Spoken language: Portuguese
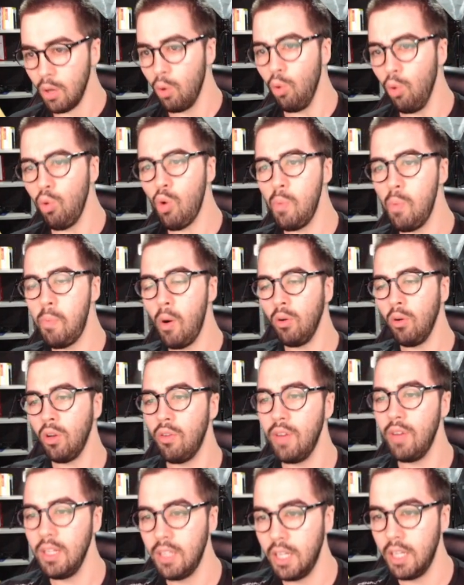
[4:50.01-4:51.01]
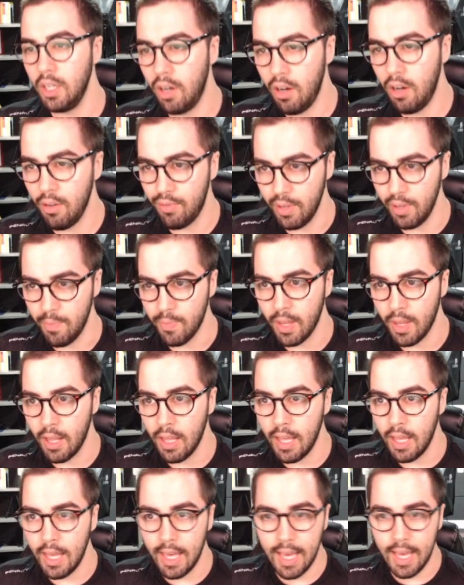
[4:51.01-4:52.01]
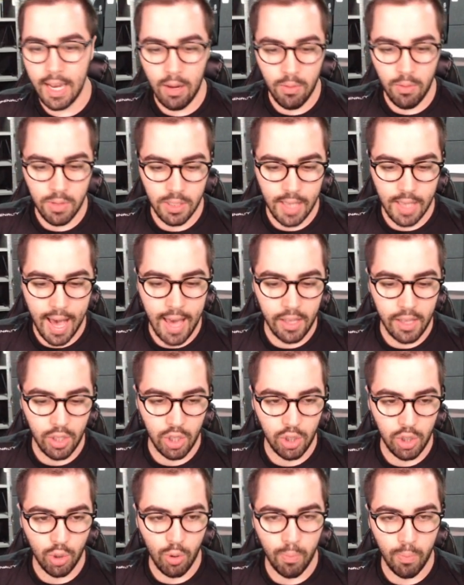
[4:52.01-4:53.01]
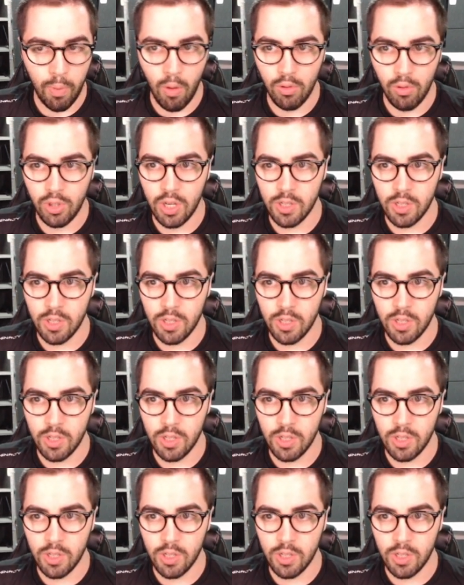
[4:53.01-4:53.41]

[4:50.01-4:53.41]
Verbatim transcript: O cupom 99, ele é um site de cupom de